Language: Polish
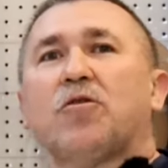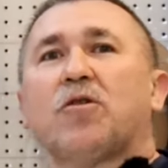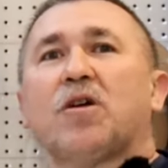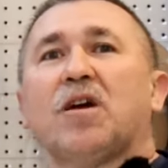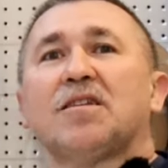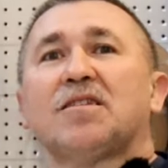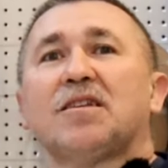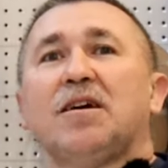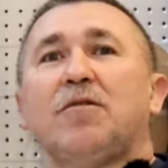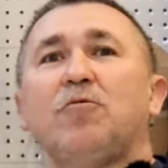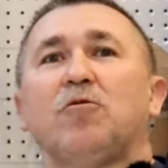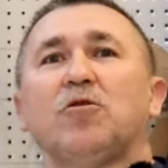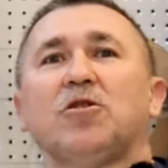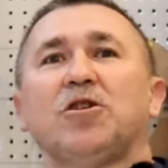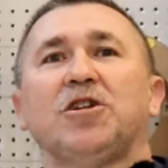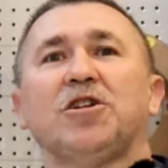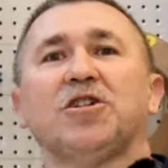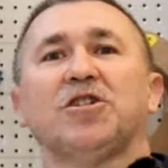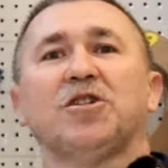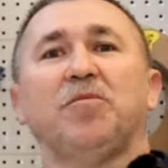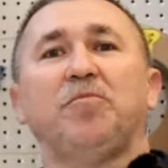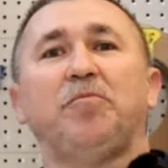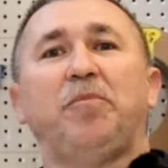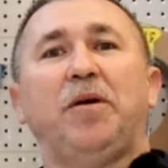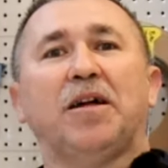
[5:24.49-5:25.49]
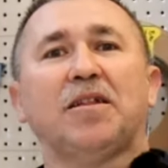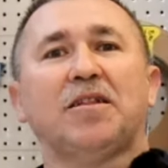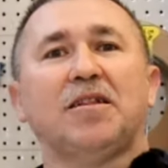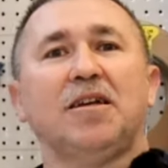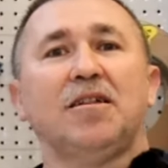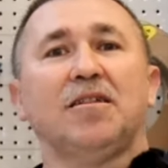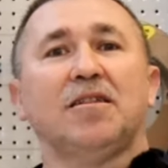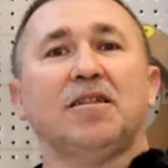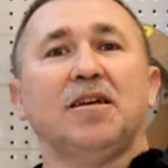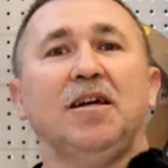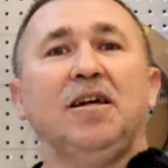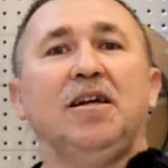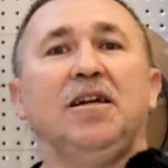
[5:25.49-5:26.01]
Okazało się, że
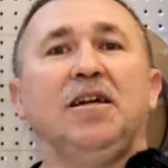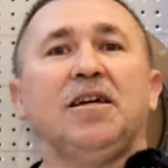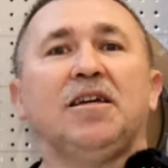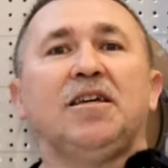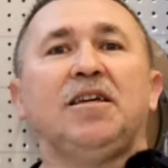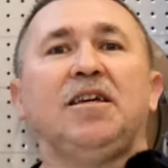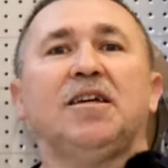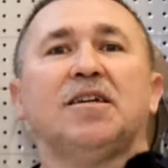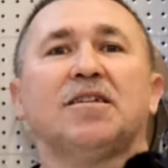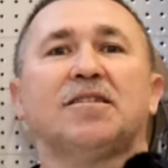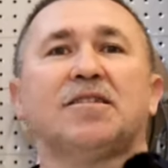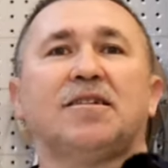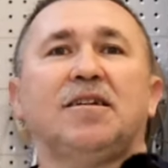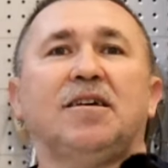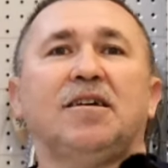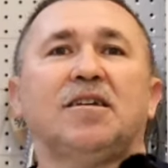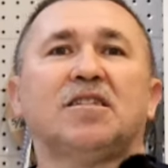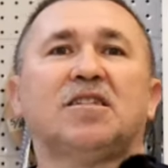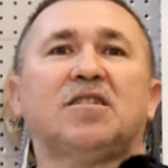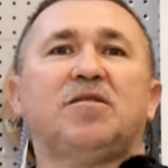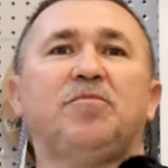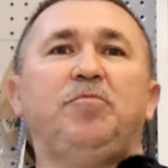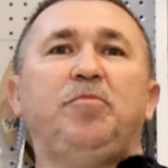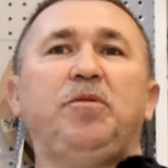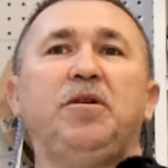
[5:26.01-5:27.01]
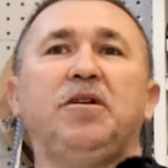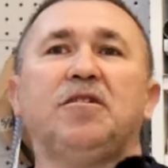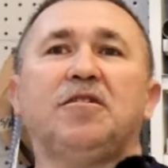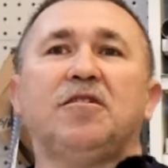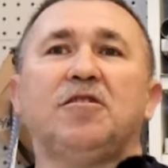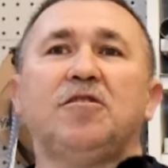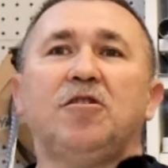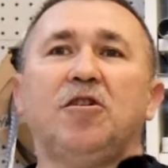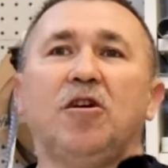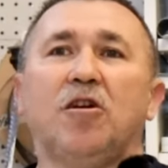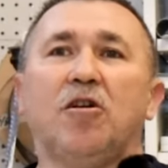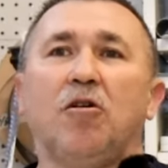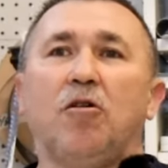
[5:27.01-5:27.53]
patent jest
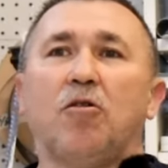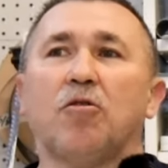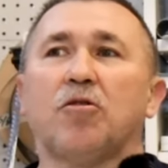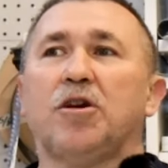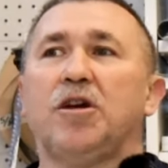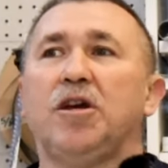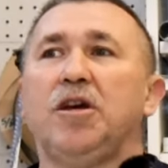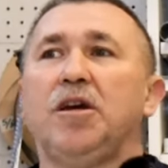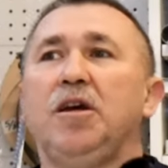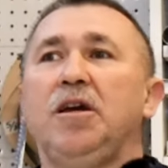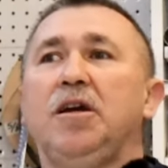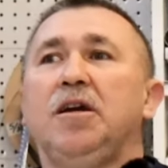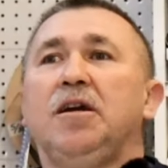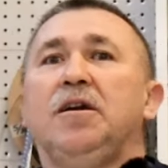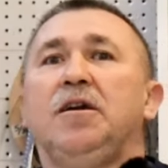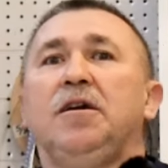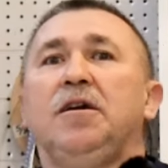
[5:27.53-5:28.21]
zbyt drogi